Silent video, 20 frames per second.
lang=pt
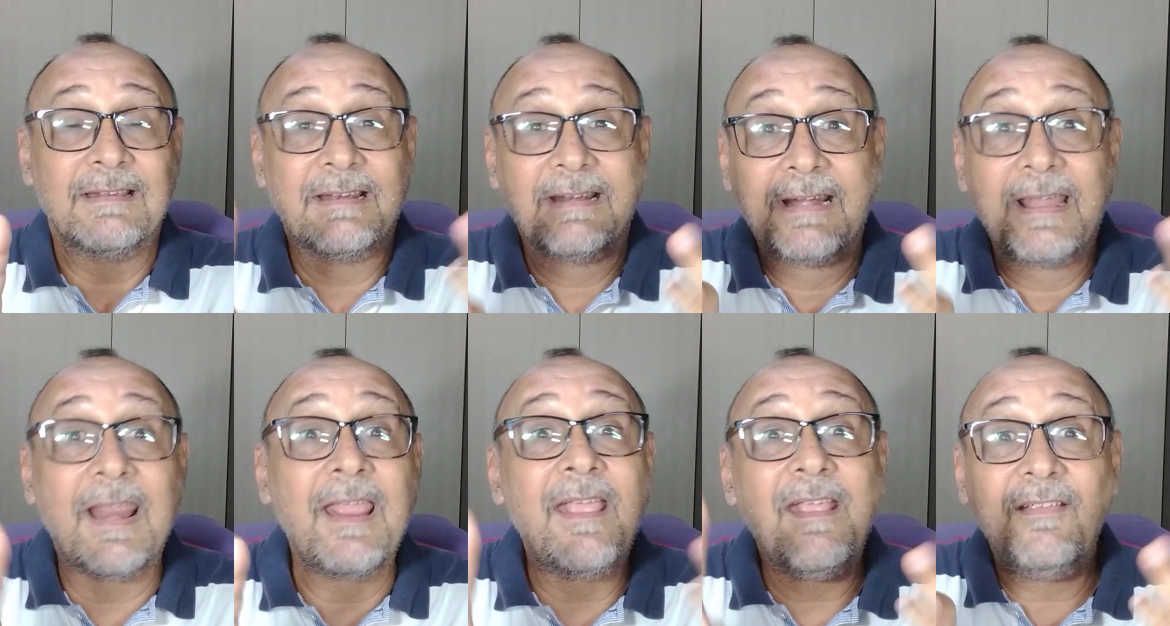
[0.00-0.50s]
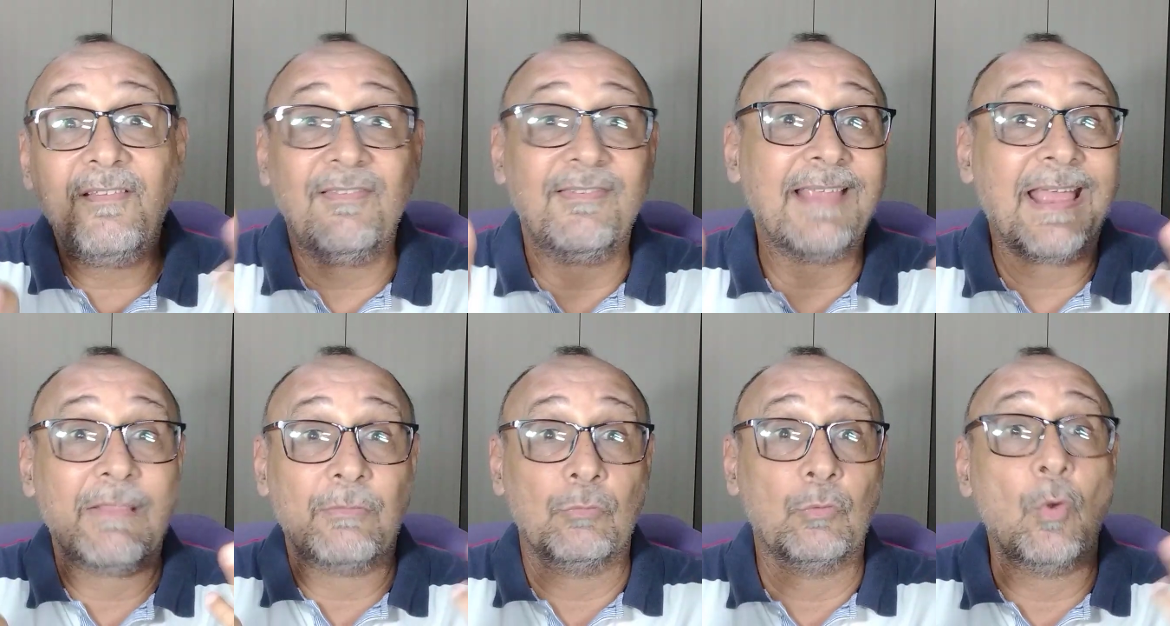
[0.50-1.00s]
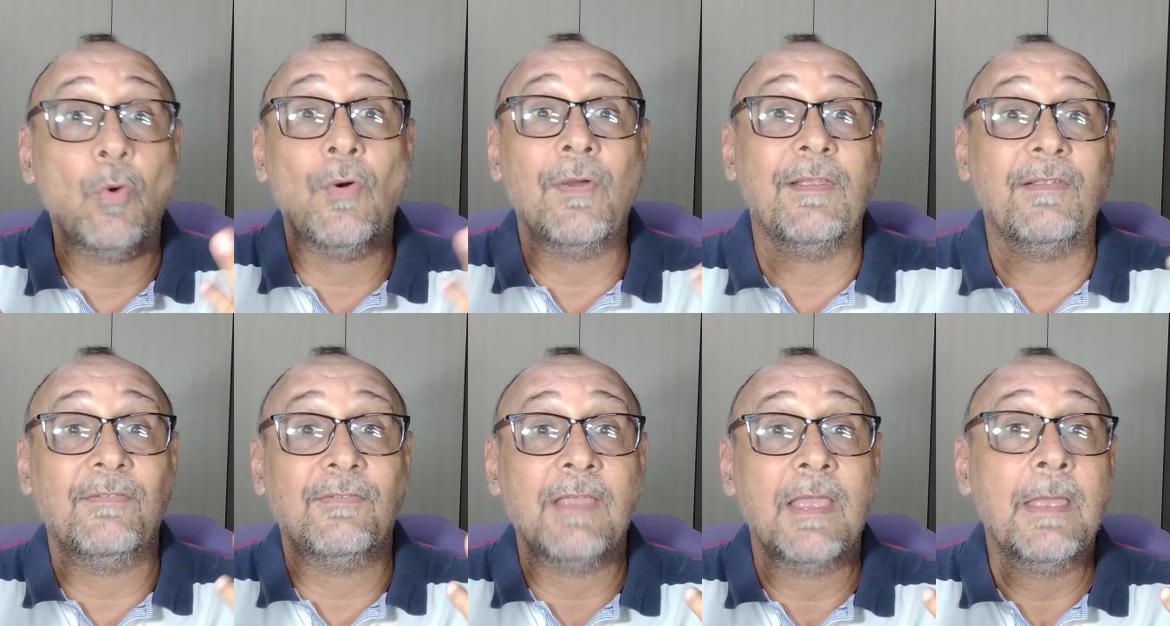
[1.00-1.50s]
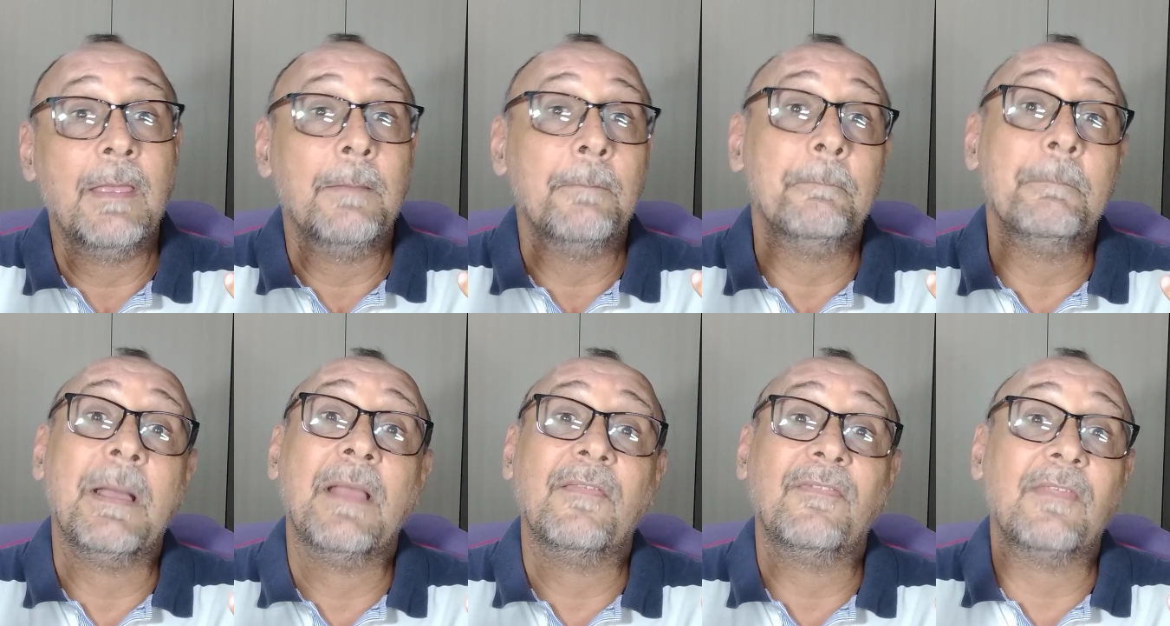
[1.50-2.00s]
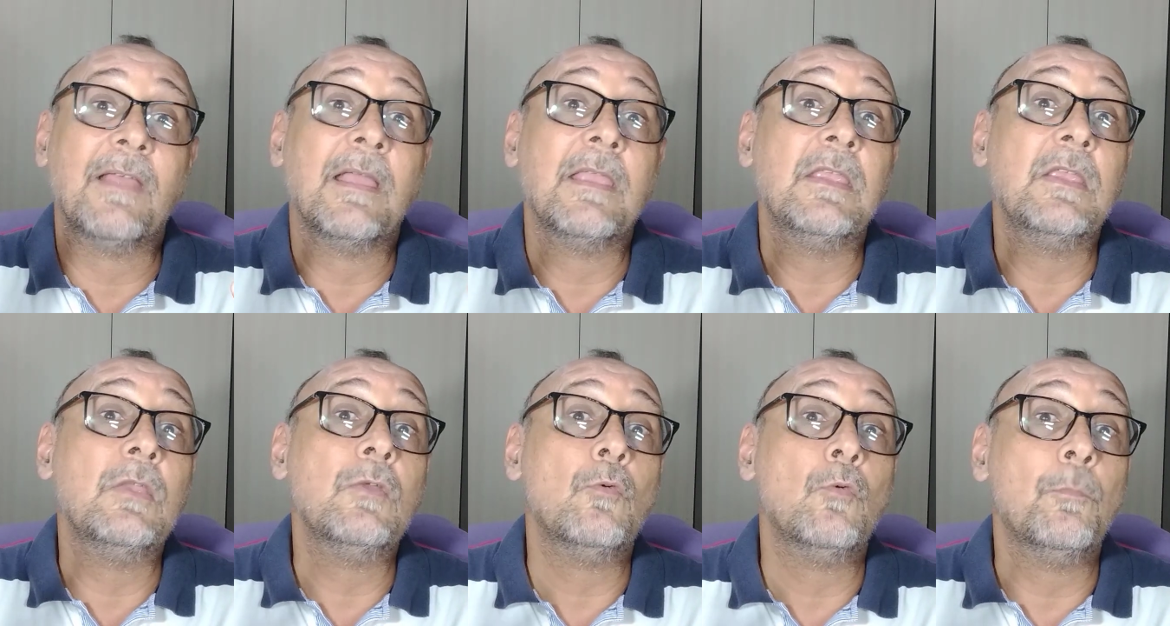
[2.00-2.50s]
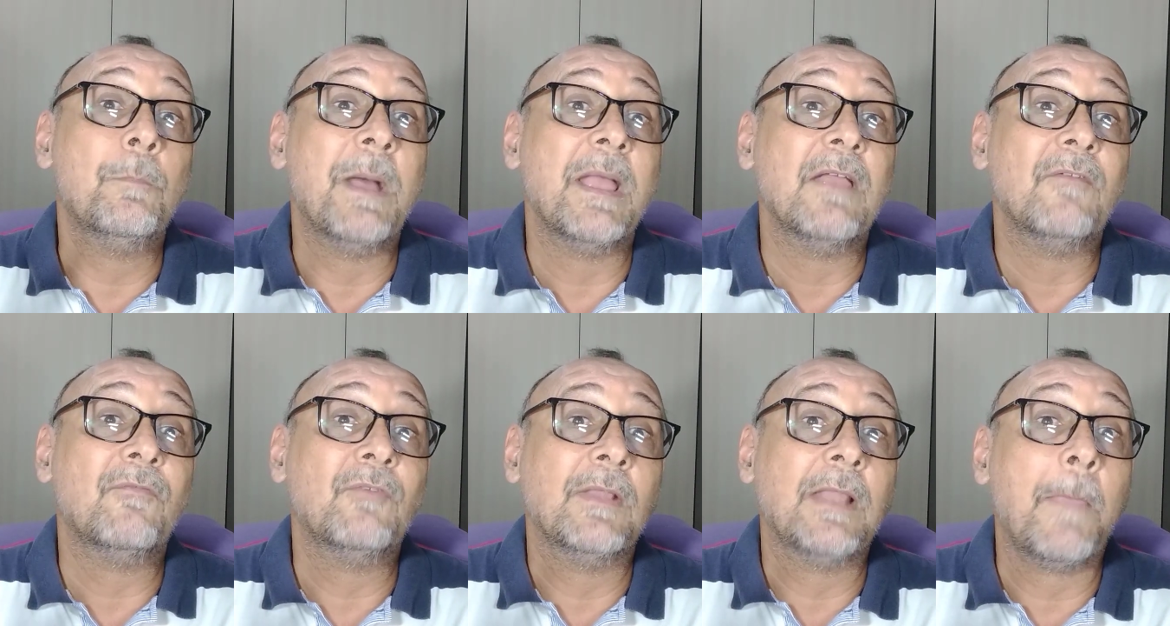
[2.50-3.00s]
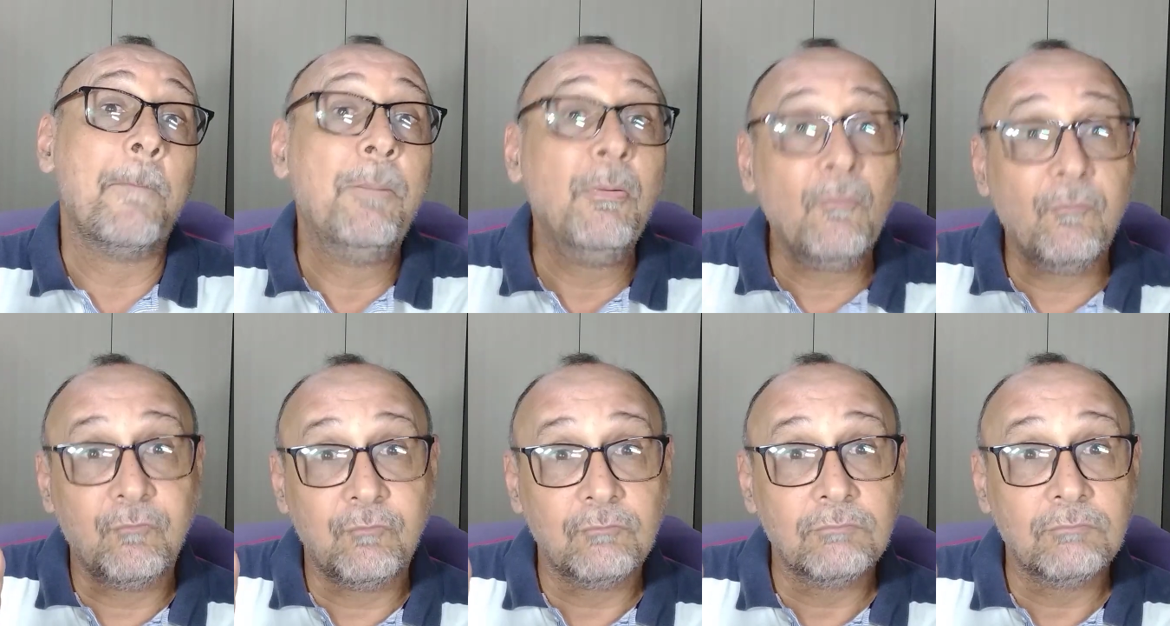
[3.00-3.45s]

3 a 2 Mas aí o Bayern foi lá e puf!